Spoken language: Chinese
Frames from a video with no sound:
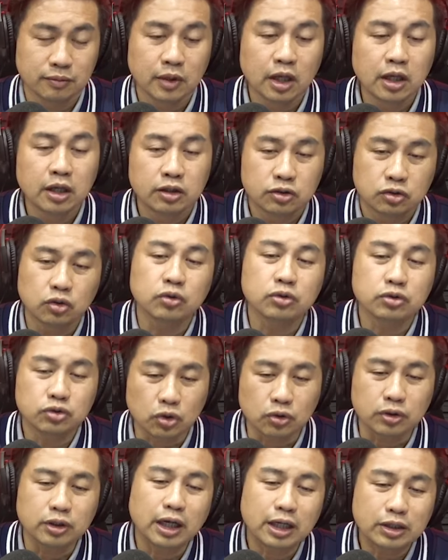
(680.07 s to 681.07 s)
总
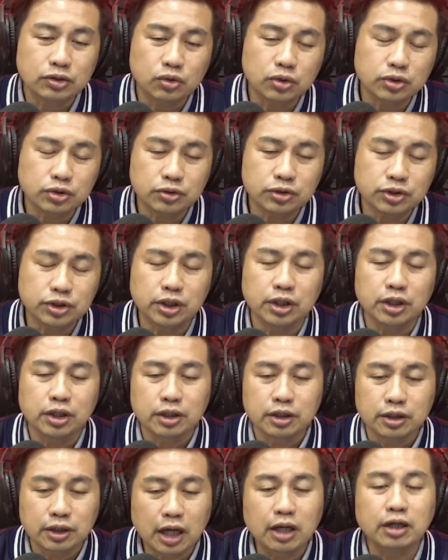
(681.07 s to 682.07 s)
总的来说就是，
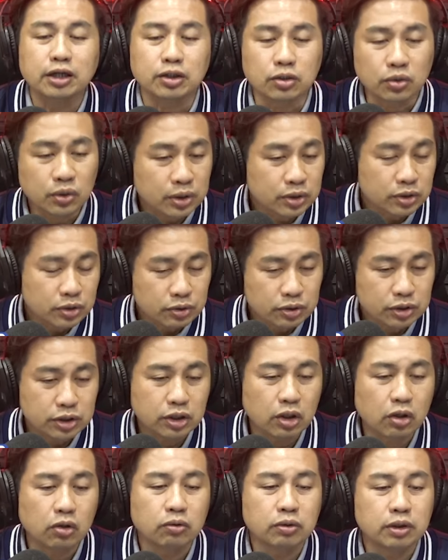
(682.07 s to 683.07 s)
当你退休之
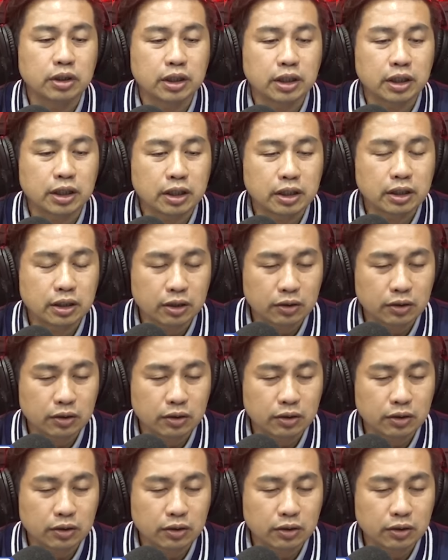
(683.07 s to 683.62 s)
后呢，